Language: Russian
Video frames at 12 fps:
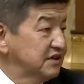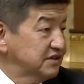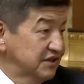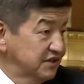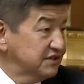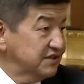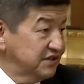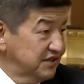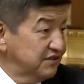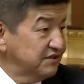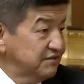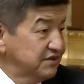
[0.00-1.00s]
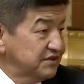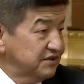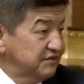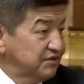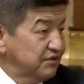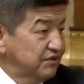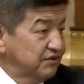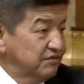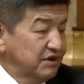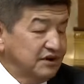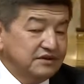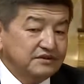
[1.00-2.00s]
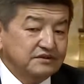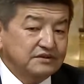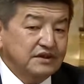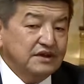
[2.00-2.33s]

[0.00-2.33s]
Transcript: 6-9 месяцев, в итоге показывают,